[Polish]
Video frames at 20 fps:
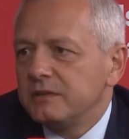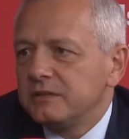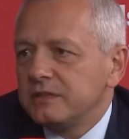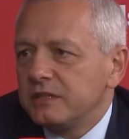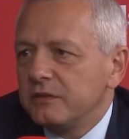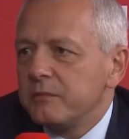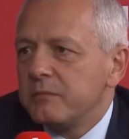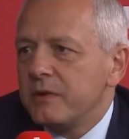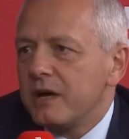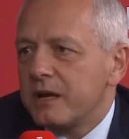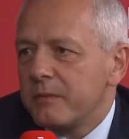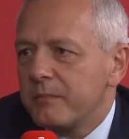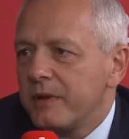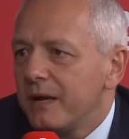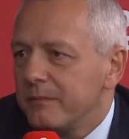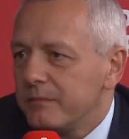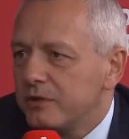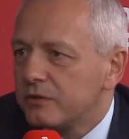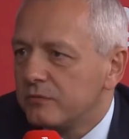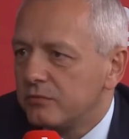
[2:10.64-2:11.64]
stałymi
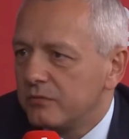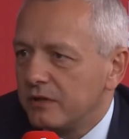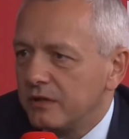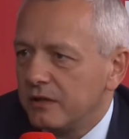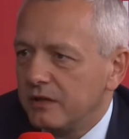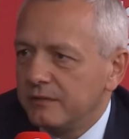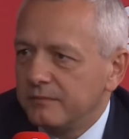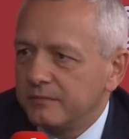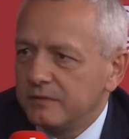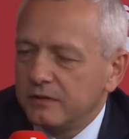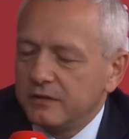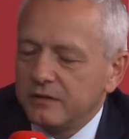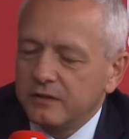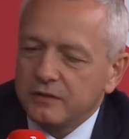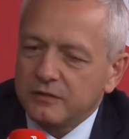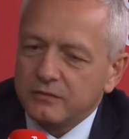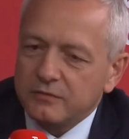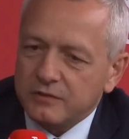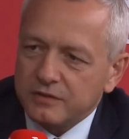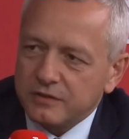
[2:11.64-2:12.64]
armiami, które,
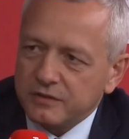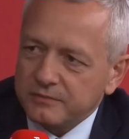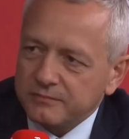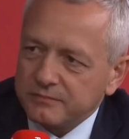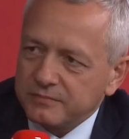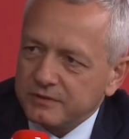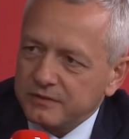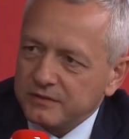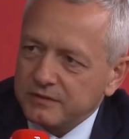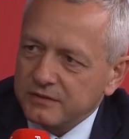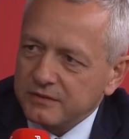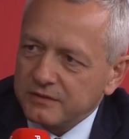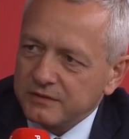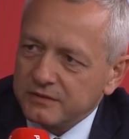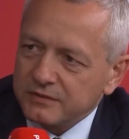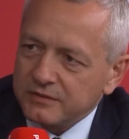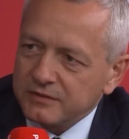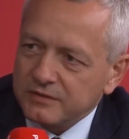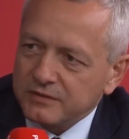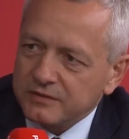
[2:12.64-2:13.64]
które
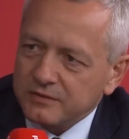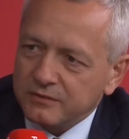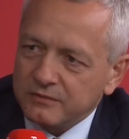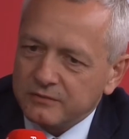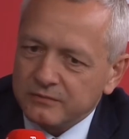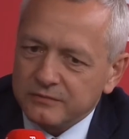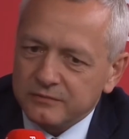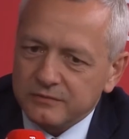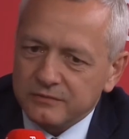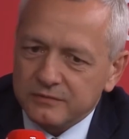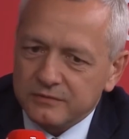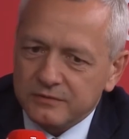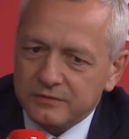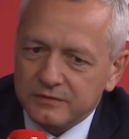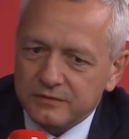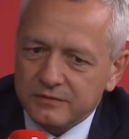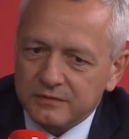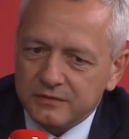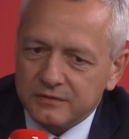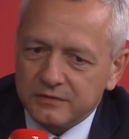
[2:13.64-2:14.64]
są
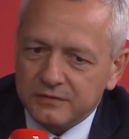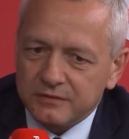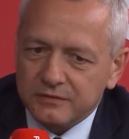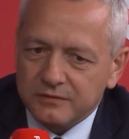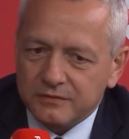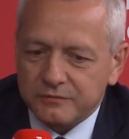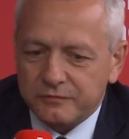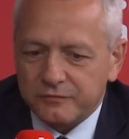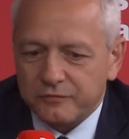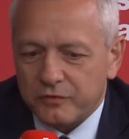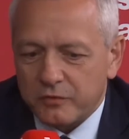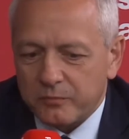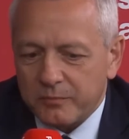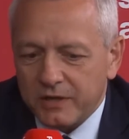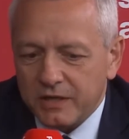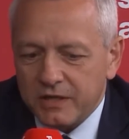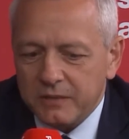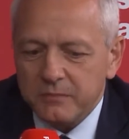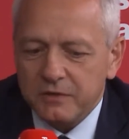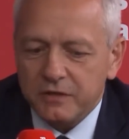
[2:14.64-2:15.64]

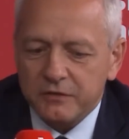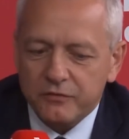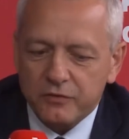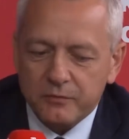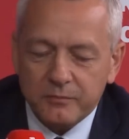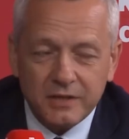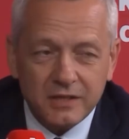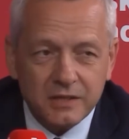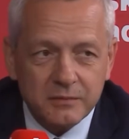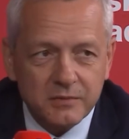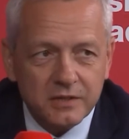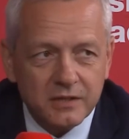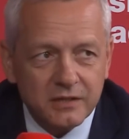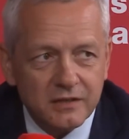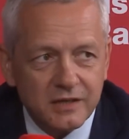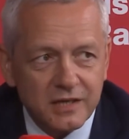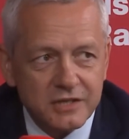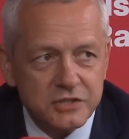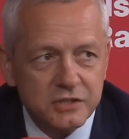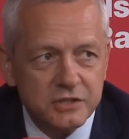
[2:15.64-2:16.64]
formalnymi, nieformalnymi,
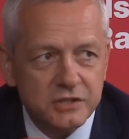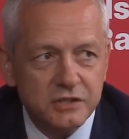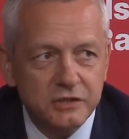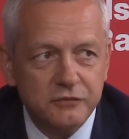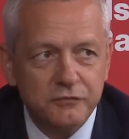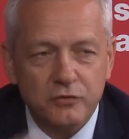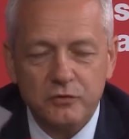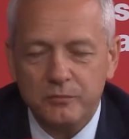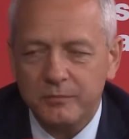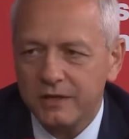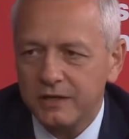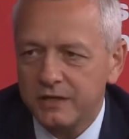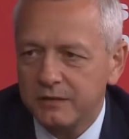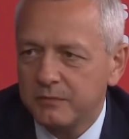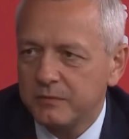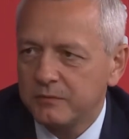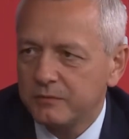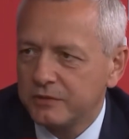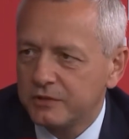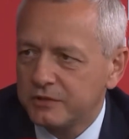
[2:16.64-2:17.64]
raczej
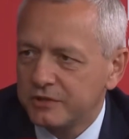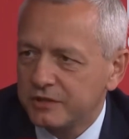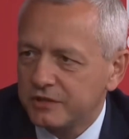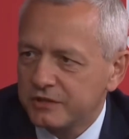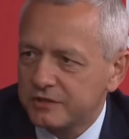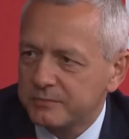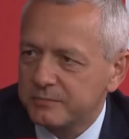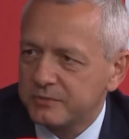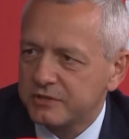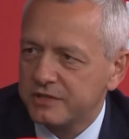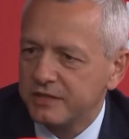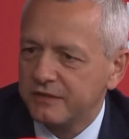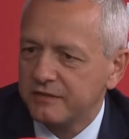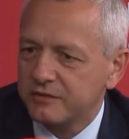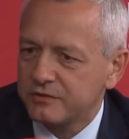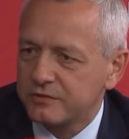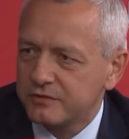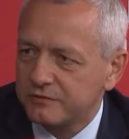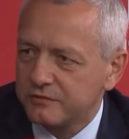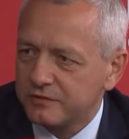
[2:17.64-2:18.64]
nieformalnymi, bo nikt się nie chce
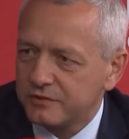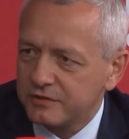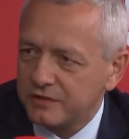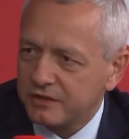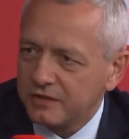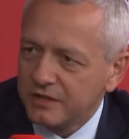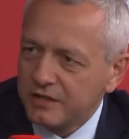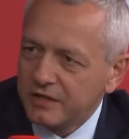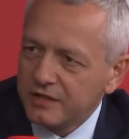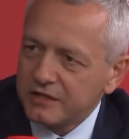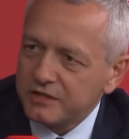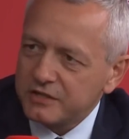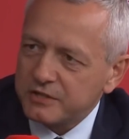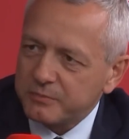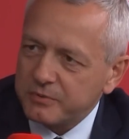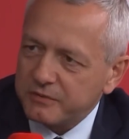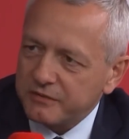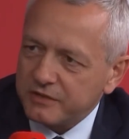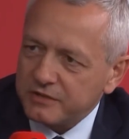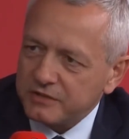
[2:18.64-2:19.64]
przyznawać oczywiście, że
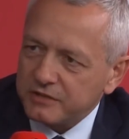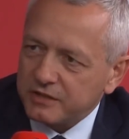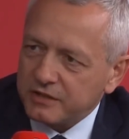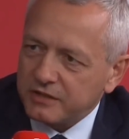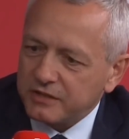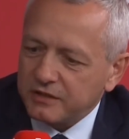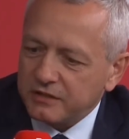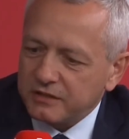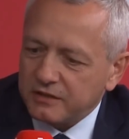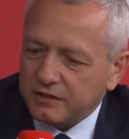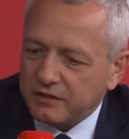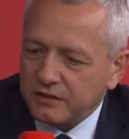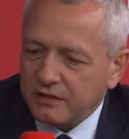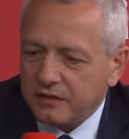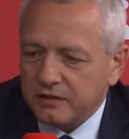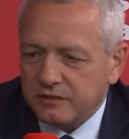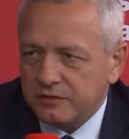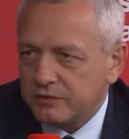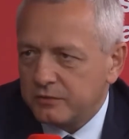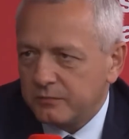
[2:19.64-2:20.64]
prowadzi takie ataki,
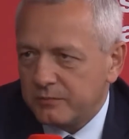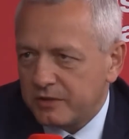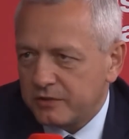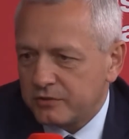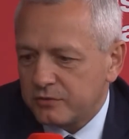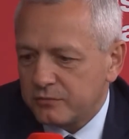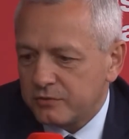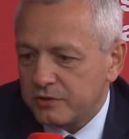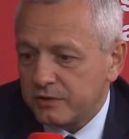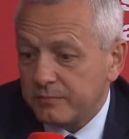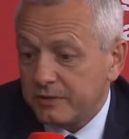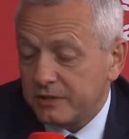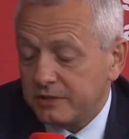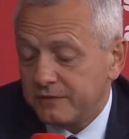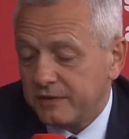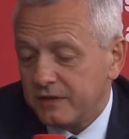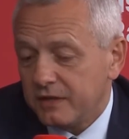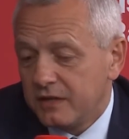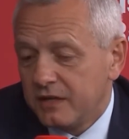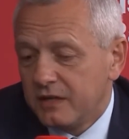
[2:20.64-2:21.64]
ale to są bardzo różne
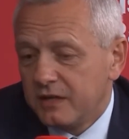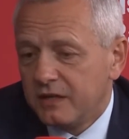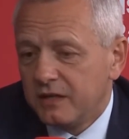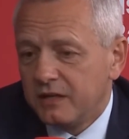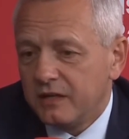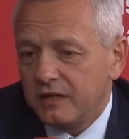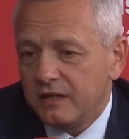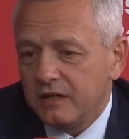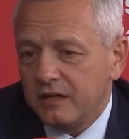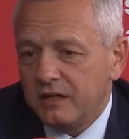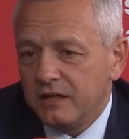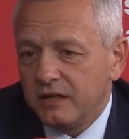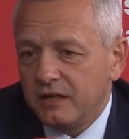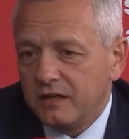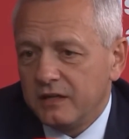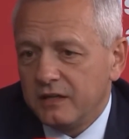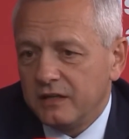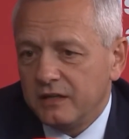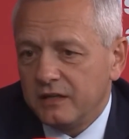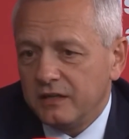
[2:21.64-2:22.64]
państwa
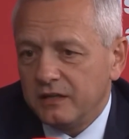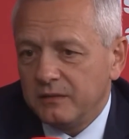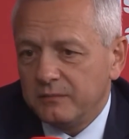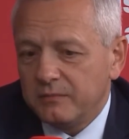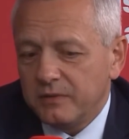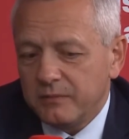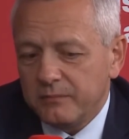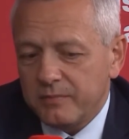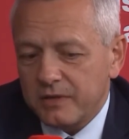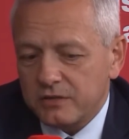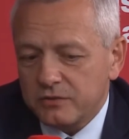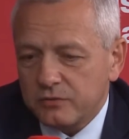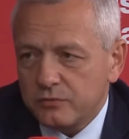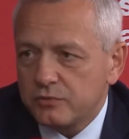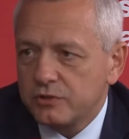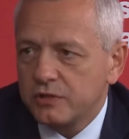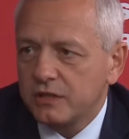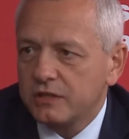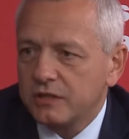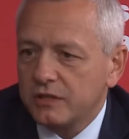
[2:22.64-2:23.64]
e, i bardzo
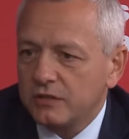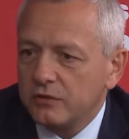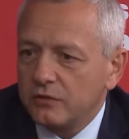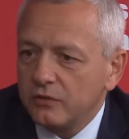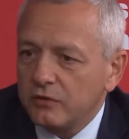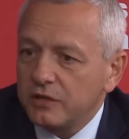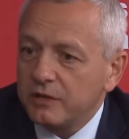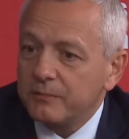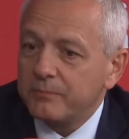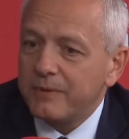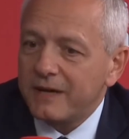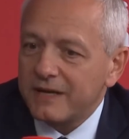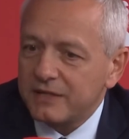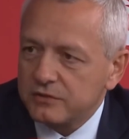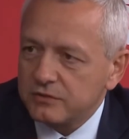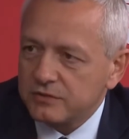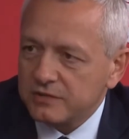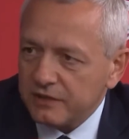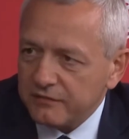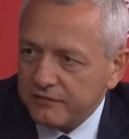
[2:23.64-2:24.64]
różne technologie,
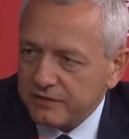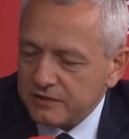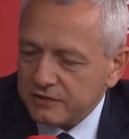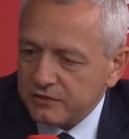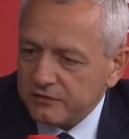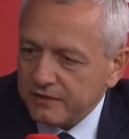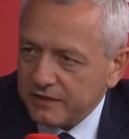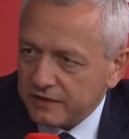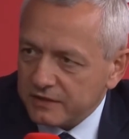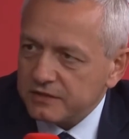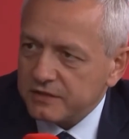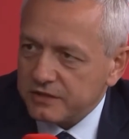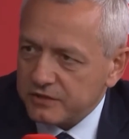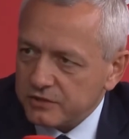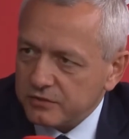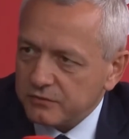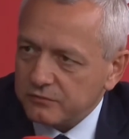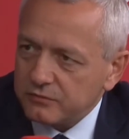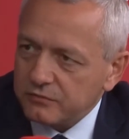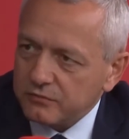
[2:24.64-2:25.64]
bardzo zaawansowane
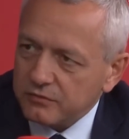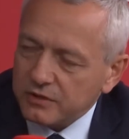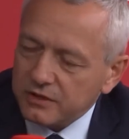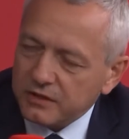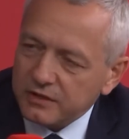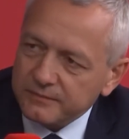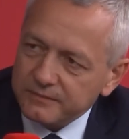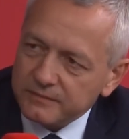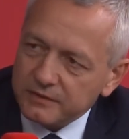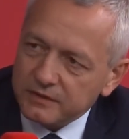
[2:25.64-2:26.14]
zresztą, które,